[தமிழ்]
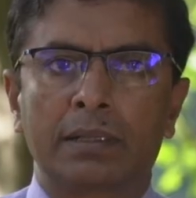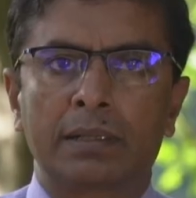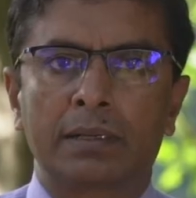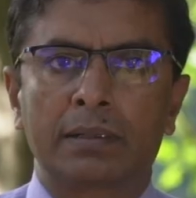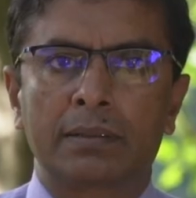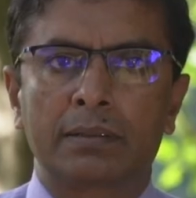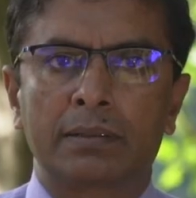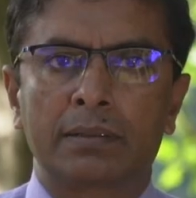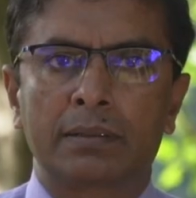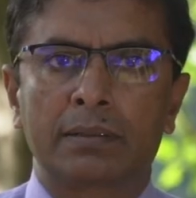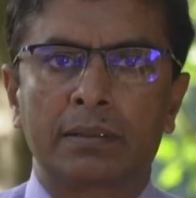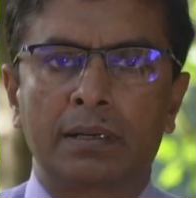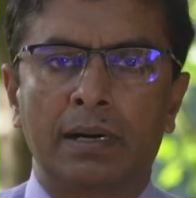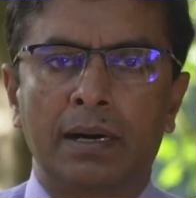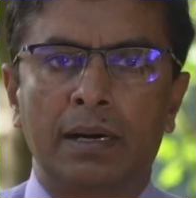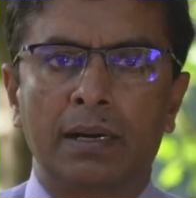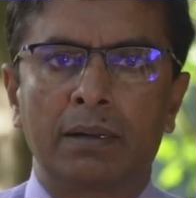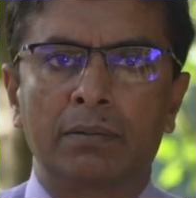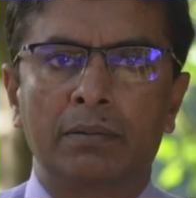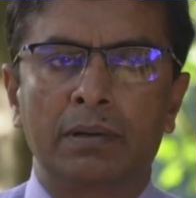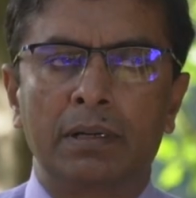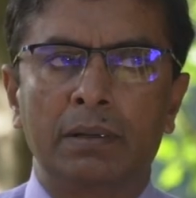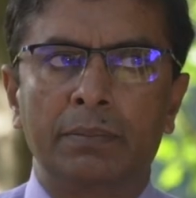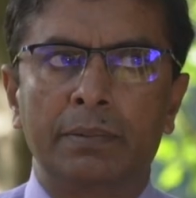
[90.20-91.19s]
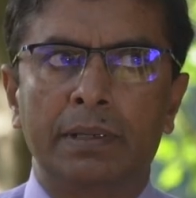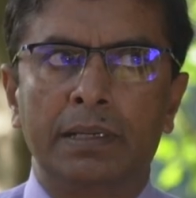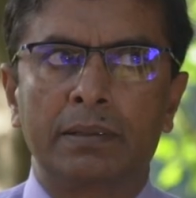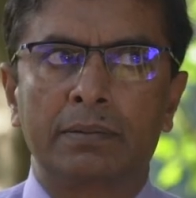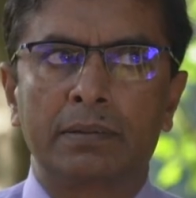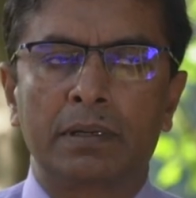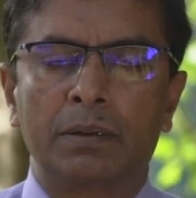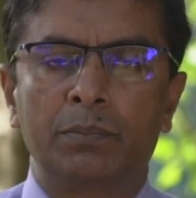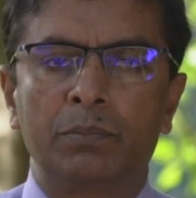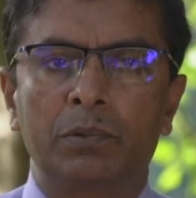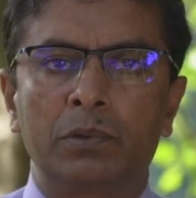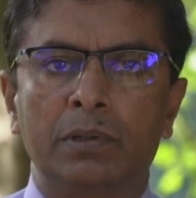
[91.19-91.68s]
சரியான காலத்தில்
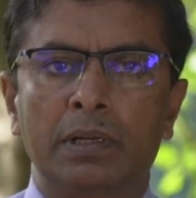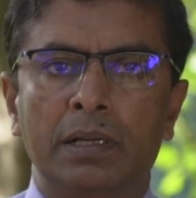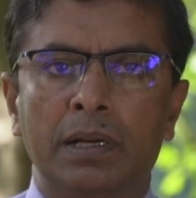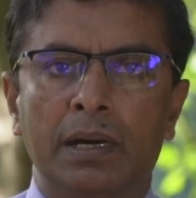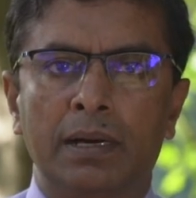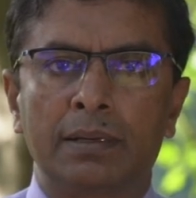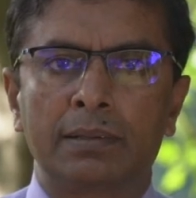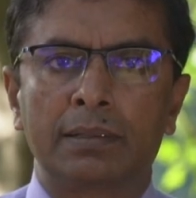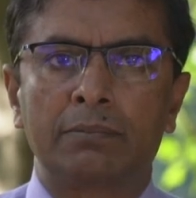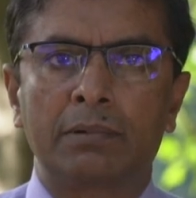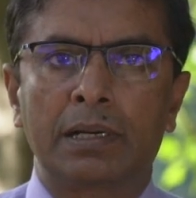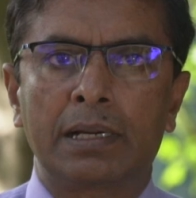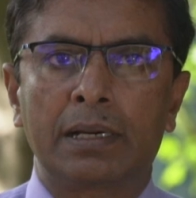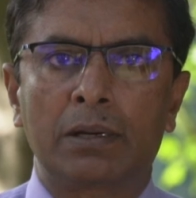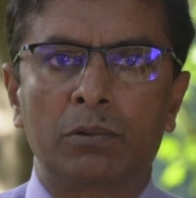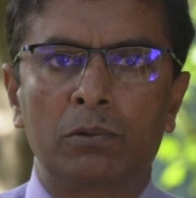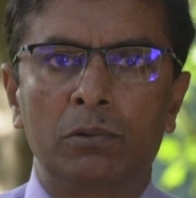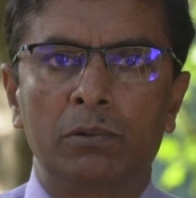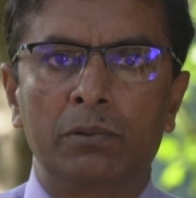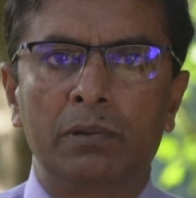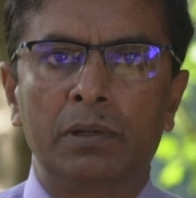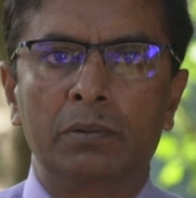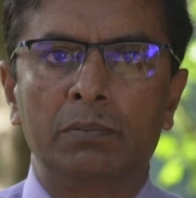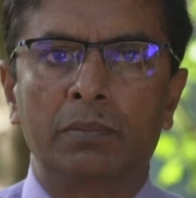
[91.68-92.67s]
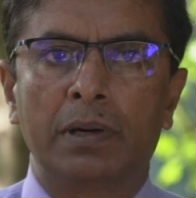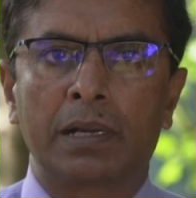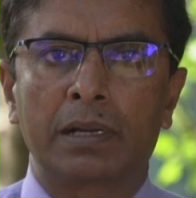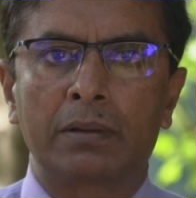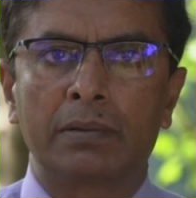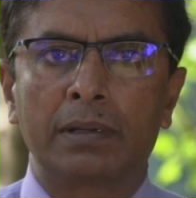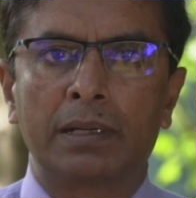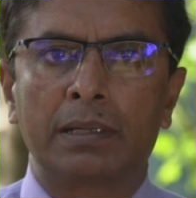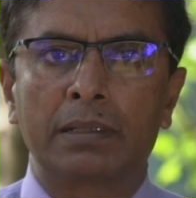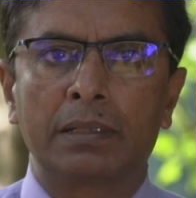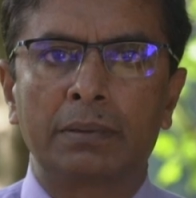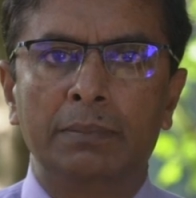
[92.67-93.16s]
ஆரம்பத்திலேயே செய்கை
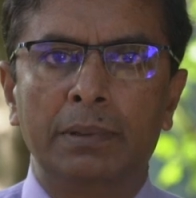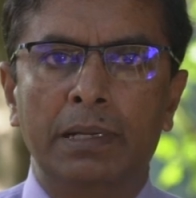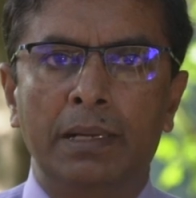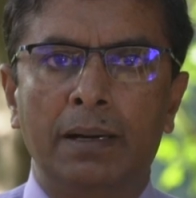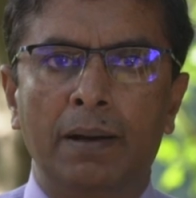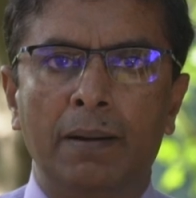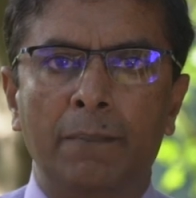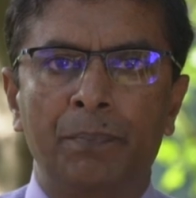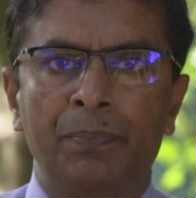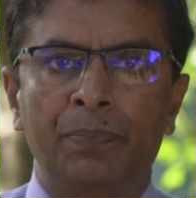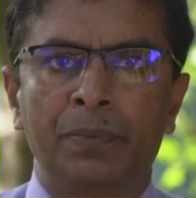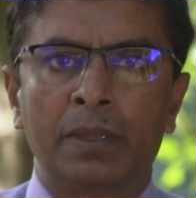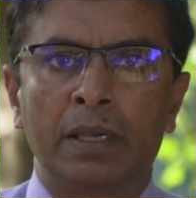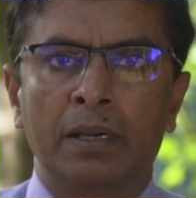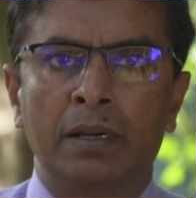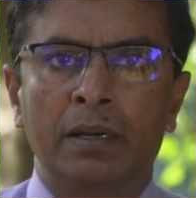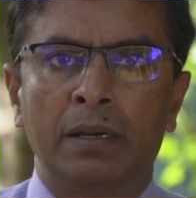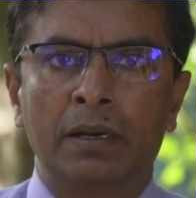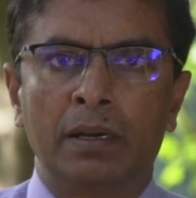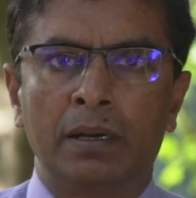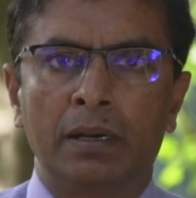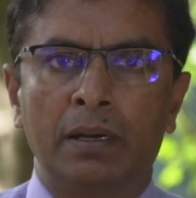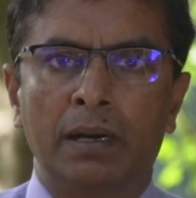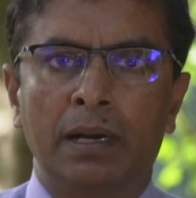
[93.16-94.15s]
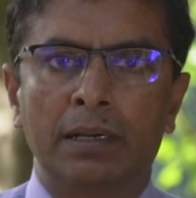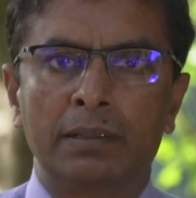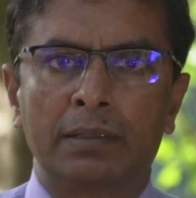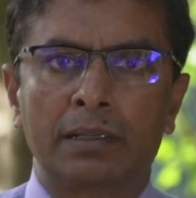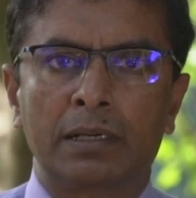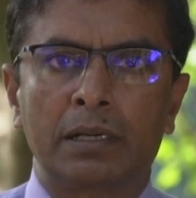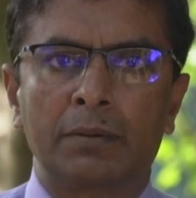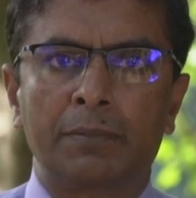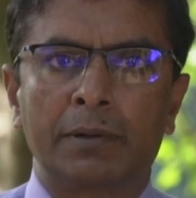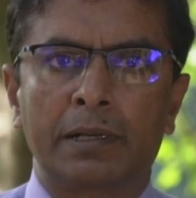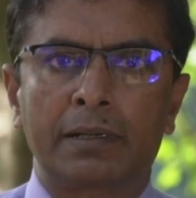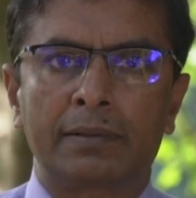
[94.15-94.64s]
பண்ணப்பட்ட வயல் நிலங்களில்
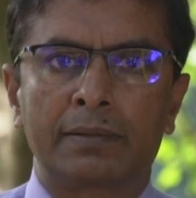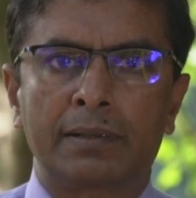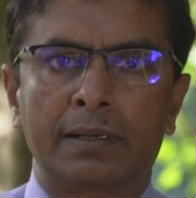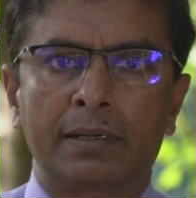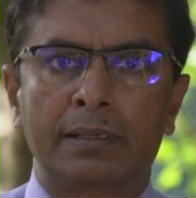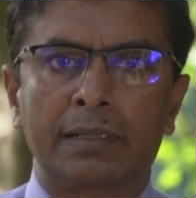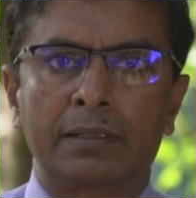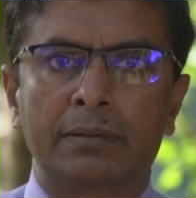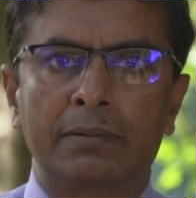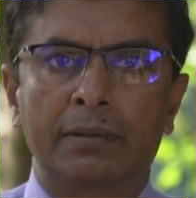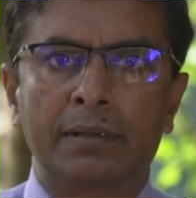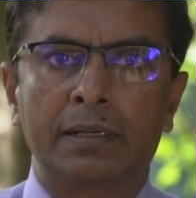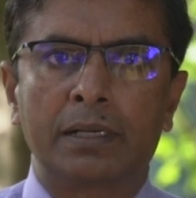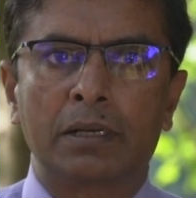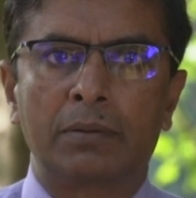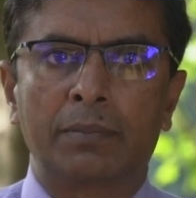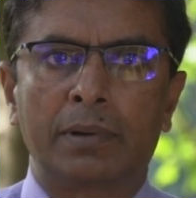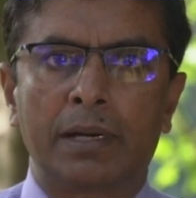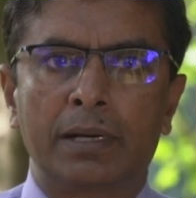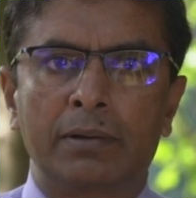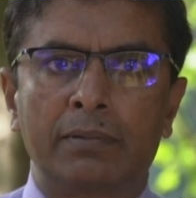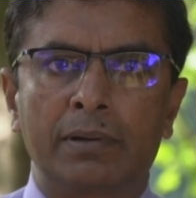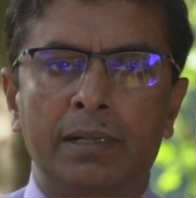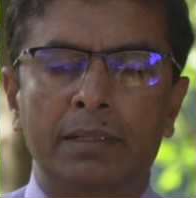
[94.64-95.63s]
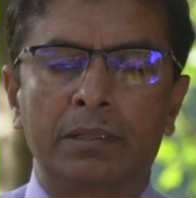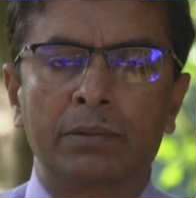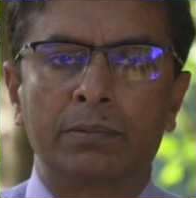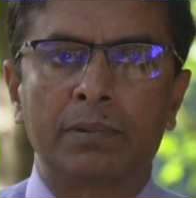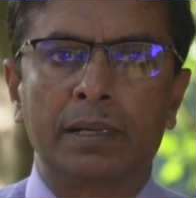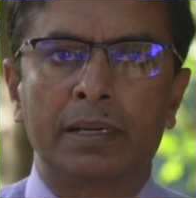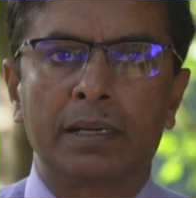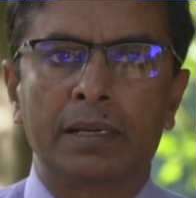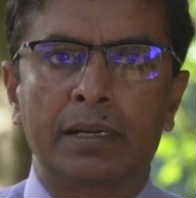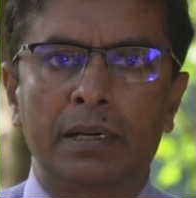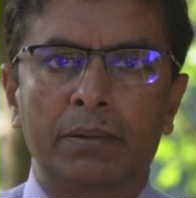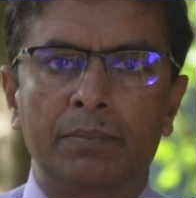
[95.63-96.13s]
இவ்வாறான நிலை
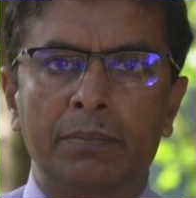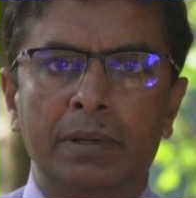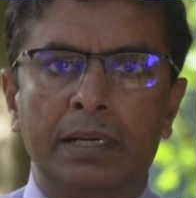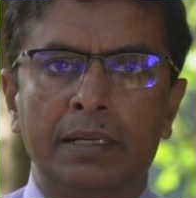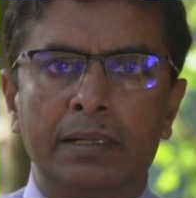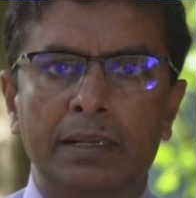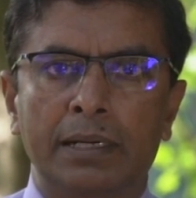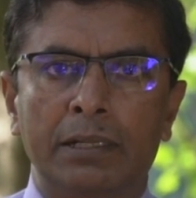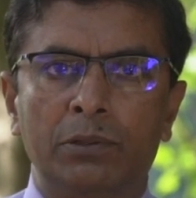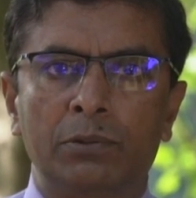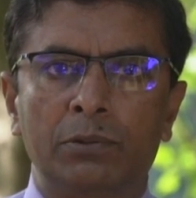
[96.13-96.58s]
அவதானிக்கப்படவில்லை